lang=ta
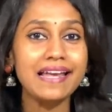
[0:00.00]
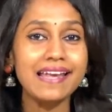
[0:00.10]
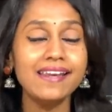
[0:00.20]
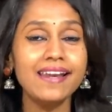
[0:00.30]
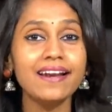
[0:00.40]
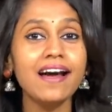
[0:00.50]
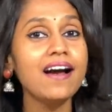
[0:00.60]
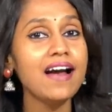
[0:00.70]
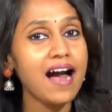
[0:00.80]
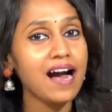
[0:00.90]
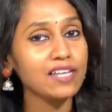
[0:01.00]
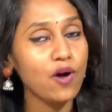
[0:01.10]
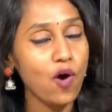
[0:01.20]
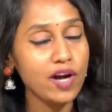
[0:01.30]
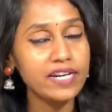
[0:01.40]
இல்லைன்னா அதை
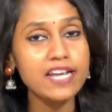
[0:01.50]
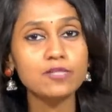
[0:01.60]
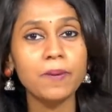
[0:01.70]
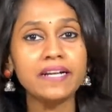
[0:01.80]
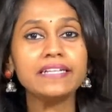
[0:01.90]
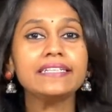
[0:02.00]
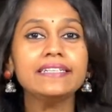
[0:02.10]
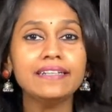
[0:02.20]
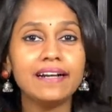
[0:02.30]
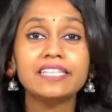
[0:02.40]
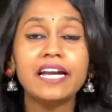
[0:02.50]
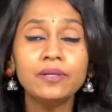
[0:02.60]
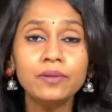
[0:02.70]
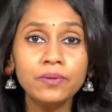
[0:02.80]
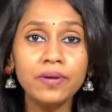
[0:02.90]
ஆர்கனைஸ் பண்ணிட்டு
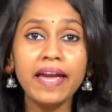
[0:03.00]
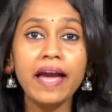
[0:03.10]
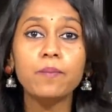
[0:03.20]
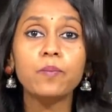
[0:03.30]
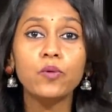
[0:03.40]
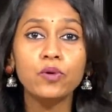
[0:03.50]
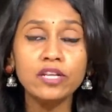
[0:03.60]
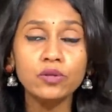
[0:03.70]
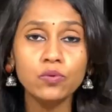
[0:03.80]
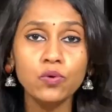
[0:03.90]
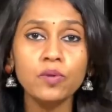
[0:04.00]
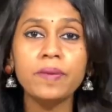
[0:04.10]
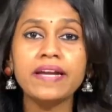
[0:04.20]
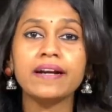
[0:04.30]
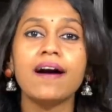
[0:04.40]
என்னுடைய புற
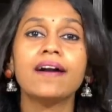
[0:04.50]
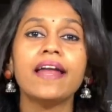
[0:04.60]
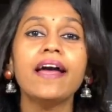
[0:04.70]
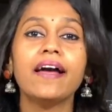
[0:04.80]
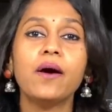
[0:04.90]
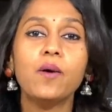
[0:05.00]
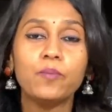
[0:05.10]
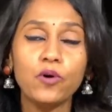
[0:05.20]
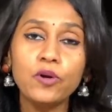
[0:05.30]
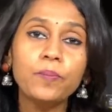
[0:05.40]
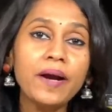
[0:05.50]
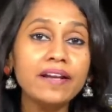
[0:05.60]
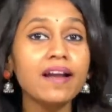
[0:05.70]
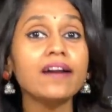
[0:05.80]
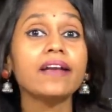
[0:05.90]
தூய்மைக்கான பொறுப்பை
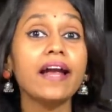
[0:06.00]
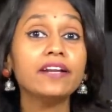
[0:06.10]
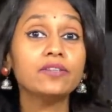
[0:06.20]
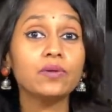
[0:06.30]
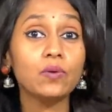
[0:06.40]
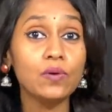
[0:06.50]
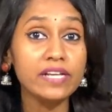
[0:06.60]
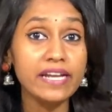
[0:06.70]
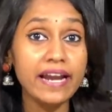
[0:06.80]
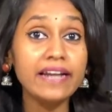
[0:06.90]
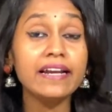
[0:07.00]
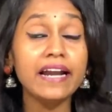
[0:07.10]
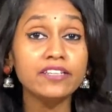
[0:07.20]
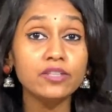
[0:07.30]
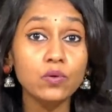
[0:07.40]
நான்
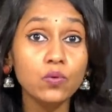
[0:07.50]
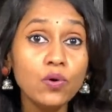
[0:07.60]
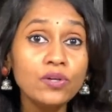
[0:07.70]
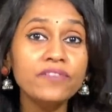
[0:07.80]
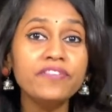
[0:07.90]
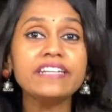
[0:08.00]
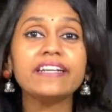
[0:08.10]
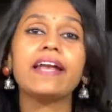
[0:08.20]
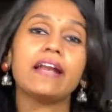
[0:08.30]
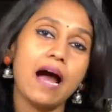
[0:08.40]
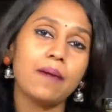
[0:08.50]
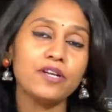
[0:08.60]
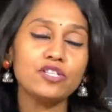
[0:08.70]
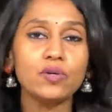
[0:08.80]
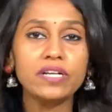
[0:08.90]
எடுத்துக்கொள்கிறேன் கொண்டு விட்டேன்
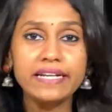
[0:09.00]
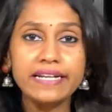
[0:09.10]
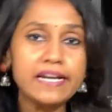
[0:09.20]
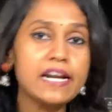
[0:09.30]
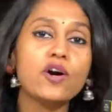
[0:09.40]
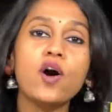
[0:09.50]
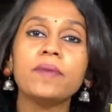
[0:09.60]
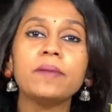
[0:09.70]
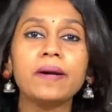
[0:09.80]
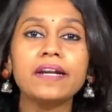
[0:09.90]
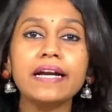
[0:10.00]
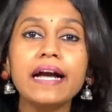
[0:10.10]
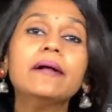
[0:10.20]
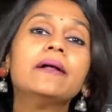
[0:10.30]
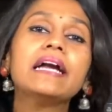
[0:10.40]
அப்படின்னு சொல்லிட்டு கீழே காமெண்ட் பண்ணுங்க
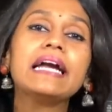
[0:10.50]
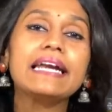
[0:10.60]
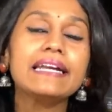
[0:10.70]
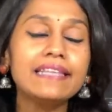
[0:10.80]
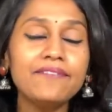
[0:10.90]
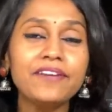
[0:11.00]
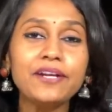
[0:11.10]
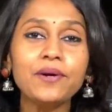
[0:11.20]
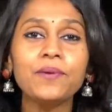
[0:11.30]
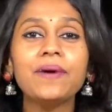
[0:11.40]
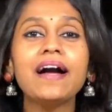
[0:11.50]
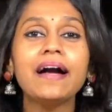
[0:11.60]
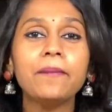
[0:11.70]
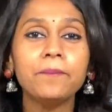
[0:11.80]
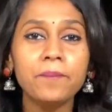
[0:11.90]
இந்த வீடியோவை
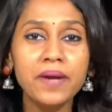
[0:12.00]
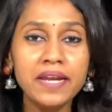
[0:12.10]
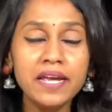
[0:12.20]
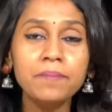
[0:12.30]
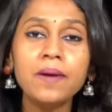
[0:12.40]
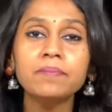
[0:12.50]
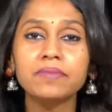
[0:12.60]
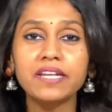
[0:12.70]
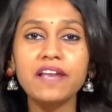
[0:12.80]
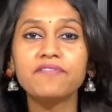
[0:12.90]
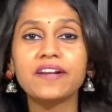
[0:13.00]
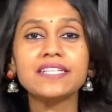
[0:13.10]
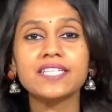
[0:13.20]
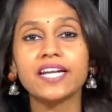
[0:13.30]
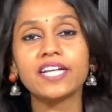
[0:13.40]
மினிமம் த்ரீ
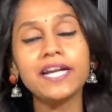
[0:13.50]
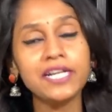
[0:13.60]
ஃப்ரெண்ட்ஸ் கிட்ட